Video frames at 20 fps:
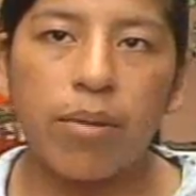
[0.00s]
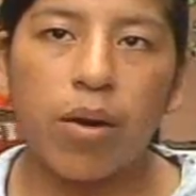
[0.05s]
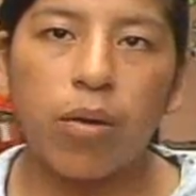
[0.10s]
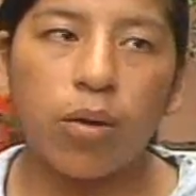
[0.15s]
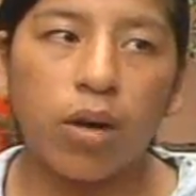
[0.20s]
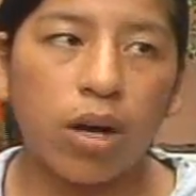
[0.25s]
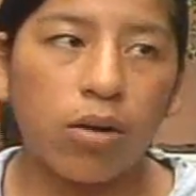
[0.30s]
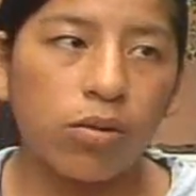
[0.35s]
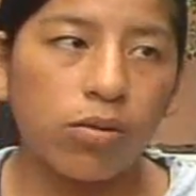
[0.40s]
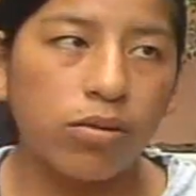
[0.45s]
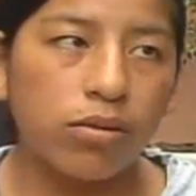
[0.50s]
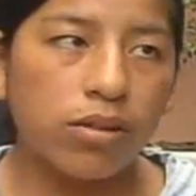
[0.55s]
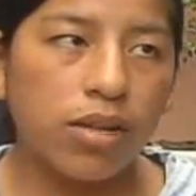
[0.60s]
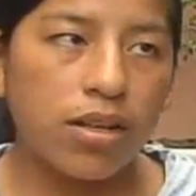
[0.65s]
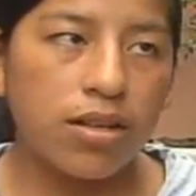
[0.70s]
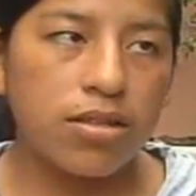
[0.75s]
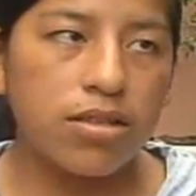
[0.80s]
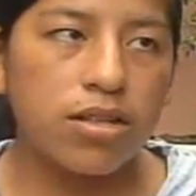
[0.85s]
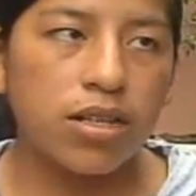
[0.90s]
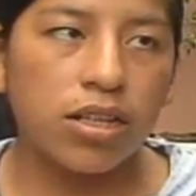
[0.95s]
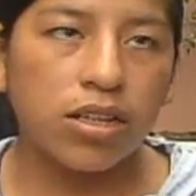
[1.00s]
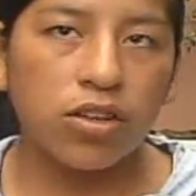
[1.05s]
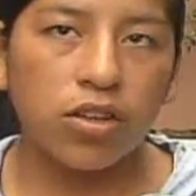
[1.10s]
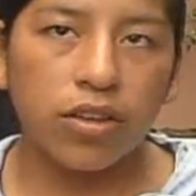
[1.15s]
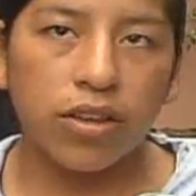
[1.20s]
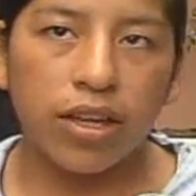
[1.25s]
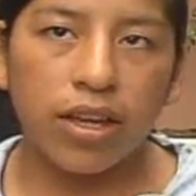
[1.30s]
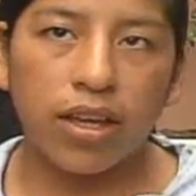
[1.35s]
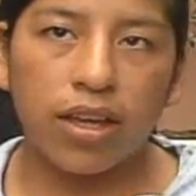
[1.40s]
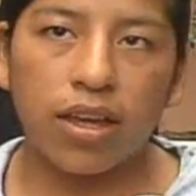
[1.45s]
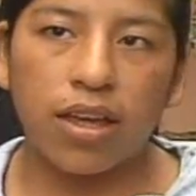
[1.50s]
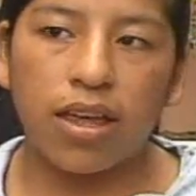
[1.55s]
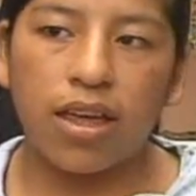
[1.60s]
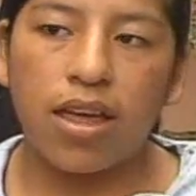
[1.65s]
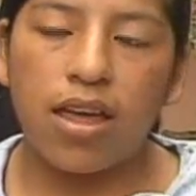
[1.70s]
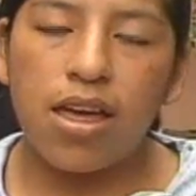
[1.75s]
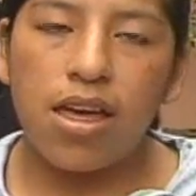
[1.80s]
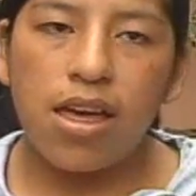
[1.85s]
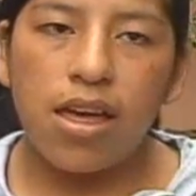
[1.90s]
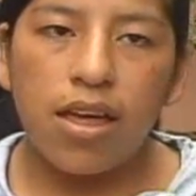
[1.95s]
Maucao, del distrito de,
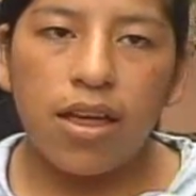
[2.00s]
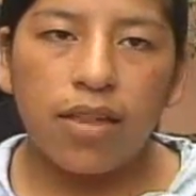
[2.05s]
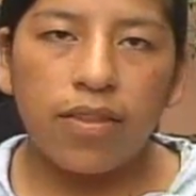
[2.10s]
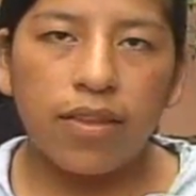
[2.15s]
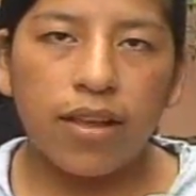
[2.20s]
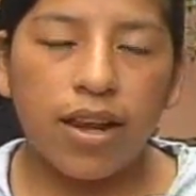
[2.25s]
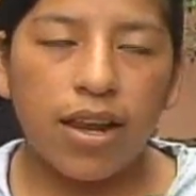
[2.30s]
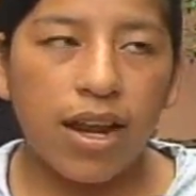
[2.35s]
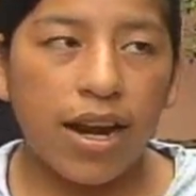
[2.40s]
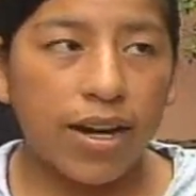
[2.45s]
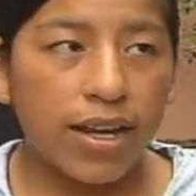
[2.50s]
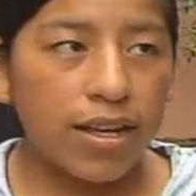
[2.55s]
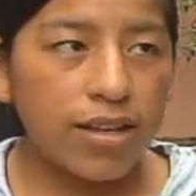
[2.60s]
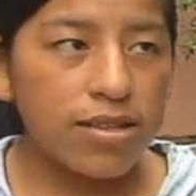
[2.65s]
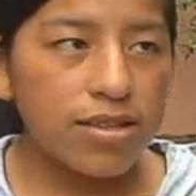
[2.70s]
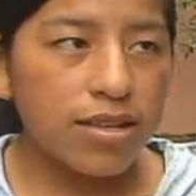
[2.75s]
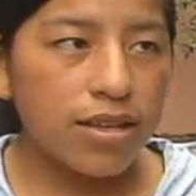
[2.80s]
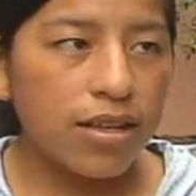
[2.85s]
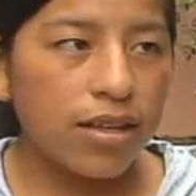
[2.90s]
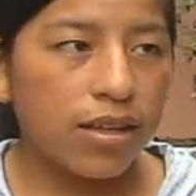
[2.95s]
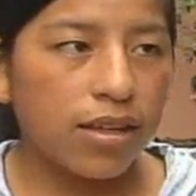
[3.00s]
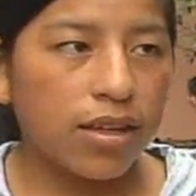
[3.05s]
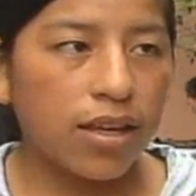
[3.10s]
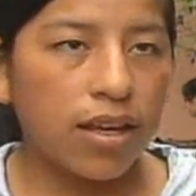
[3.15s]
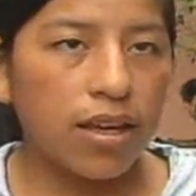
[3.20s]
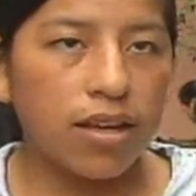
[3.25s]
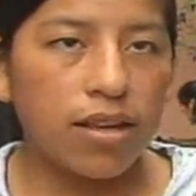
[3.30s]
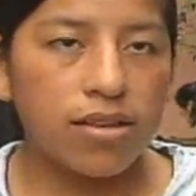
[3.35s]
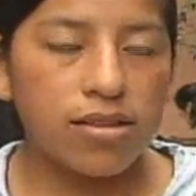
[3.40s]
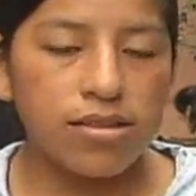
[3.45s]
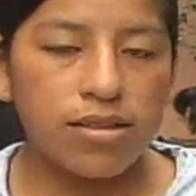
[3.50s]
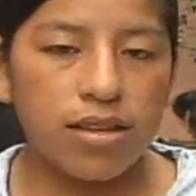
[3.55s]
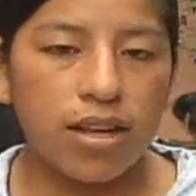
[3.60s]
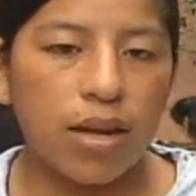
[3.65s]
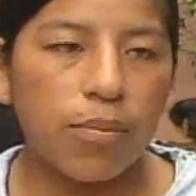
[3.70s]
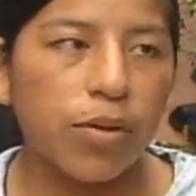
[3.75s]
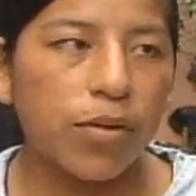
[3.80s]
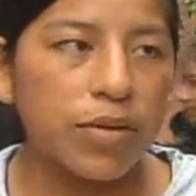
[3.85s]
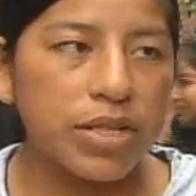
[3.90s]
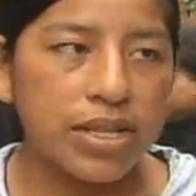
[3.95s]
de Lares, que es de
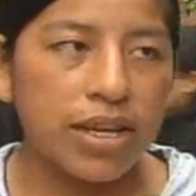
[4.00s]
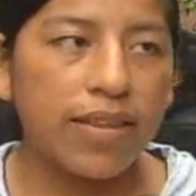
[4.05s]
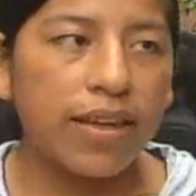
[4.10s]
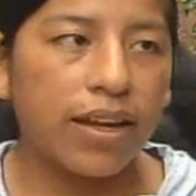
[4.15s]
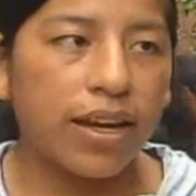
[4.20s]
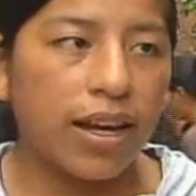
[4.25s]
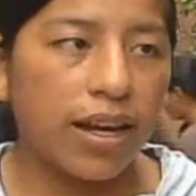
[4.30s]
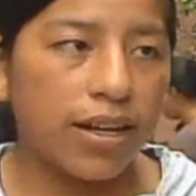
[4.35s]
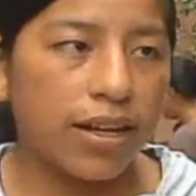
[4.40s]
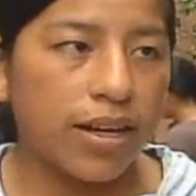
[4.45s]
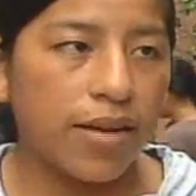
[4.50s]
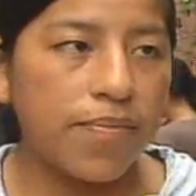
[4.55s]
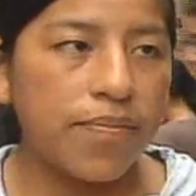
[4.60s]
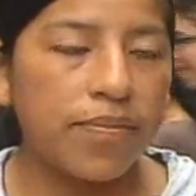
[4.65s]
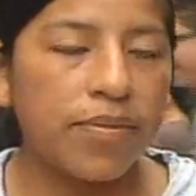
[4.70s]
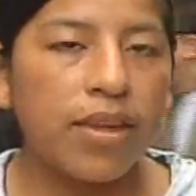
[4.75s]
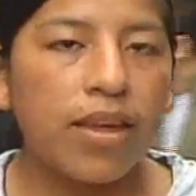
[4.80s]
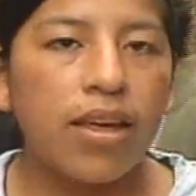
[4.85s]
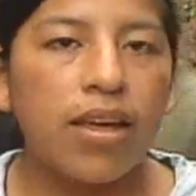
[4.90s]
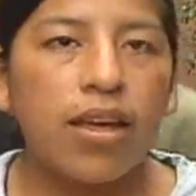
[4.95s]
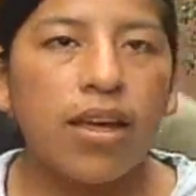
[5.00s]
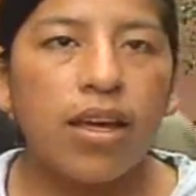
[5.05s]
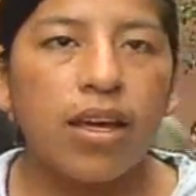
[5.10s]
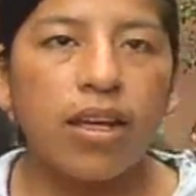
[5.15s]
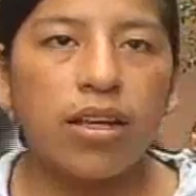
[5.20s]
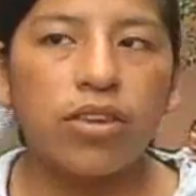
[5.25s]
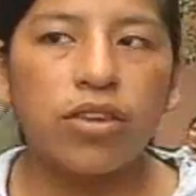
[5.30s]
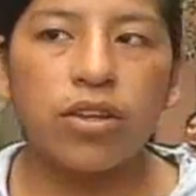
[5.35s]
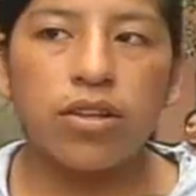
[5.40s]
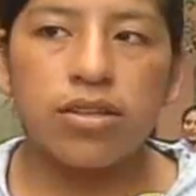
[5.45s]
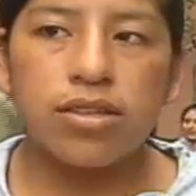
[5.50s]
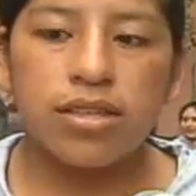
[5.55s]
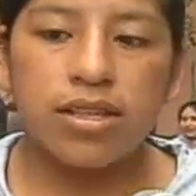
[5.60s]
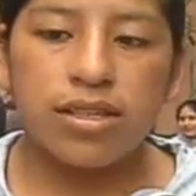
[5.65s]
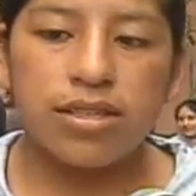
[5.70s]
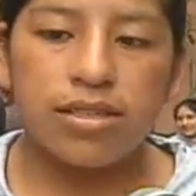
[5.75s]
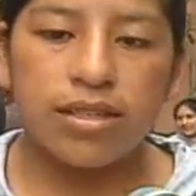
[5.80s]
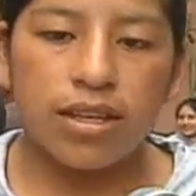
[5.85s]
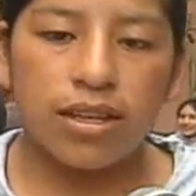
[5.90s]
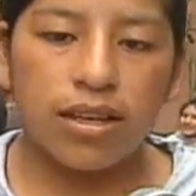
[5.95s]
la provincia de Calca.
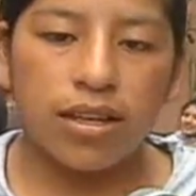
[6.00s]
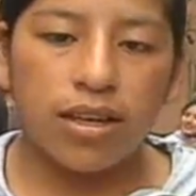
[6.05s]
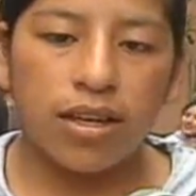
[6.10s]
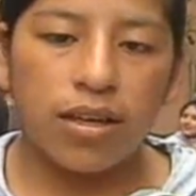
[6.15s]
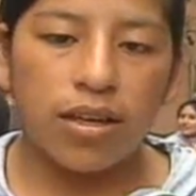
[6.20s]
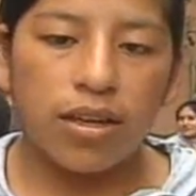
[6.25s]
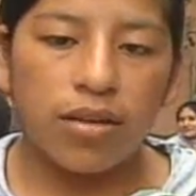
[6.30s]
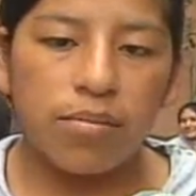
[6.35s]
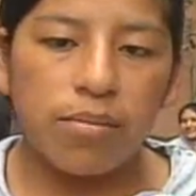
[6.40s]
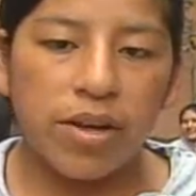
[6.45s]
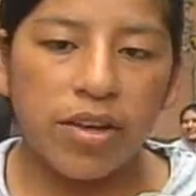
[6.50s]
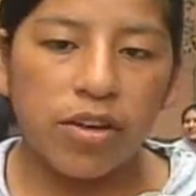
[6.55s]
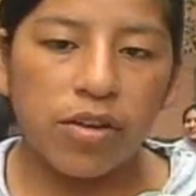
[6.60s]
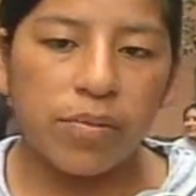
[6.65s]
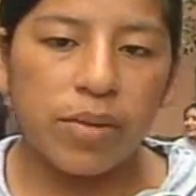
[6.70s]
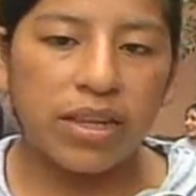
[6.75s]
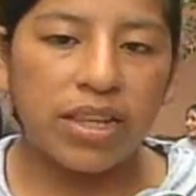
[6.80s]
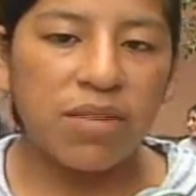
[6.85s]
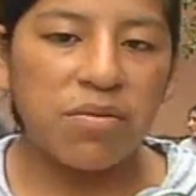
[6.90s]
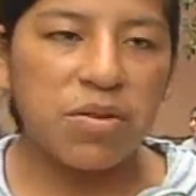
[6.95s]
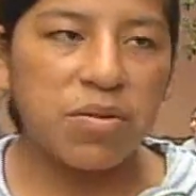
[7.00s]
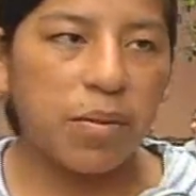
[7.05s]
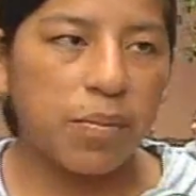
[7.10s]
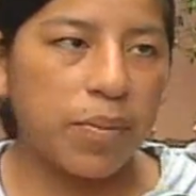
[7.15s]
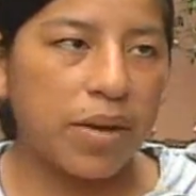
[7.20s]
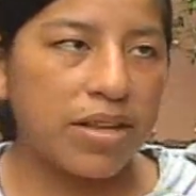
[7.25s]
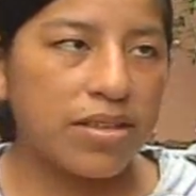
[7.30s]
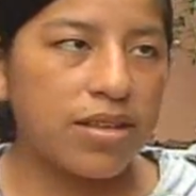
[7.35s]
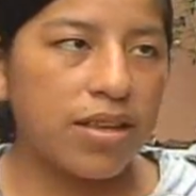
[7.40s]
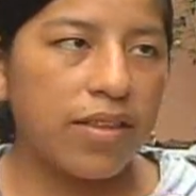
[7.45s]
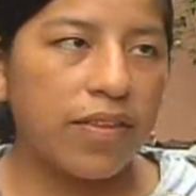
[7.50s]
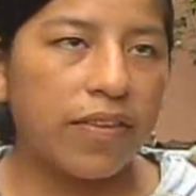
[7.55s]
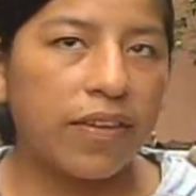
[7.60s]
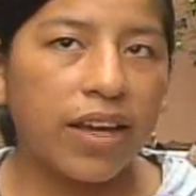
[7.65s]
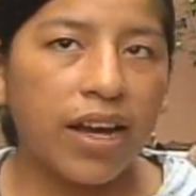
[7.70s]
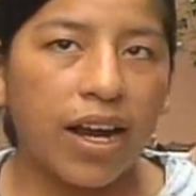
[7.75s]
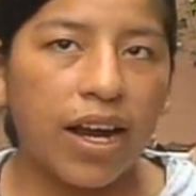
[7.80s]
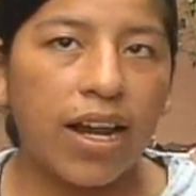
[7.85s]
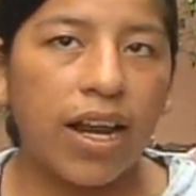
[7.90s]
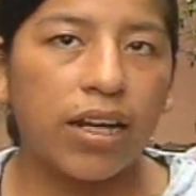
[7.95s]
Entonces, eh, mayormente mis papás se
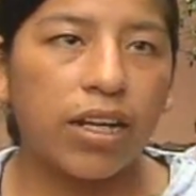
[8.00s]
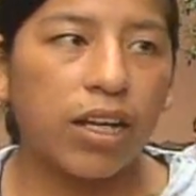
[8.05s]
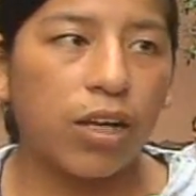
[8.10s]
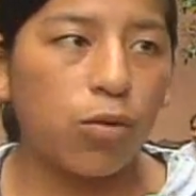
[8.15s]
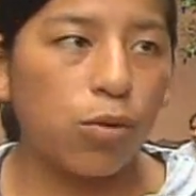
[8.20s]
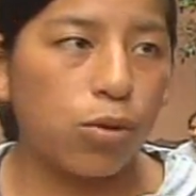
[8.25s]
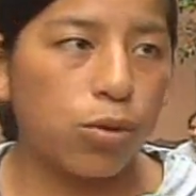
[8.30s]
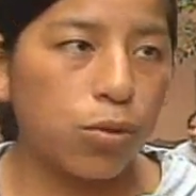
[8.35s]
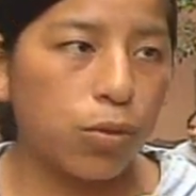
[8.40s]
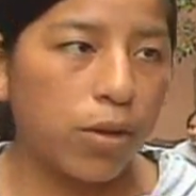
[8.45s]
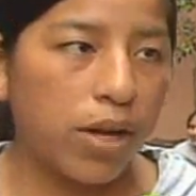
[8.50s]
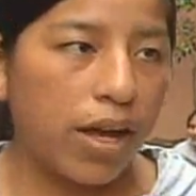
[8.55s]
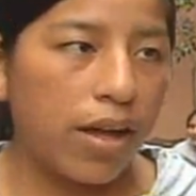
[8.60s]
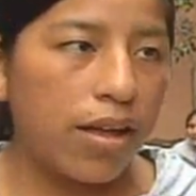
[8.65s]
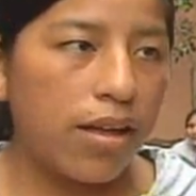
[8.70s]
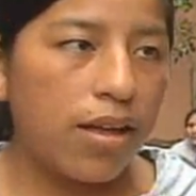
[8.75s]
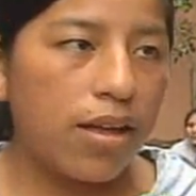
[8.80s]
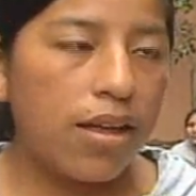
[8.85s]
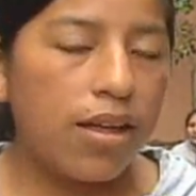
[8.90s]
dedican a la agricultura.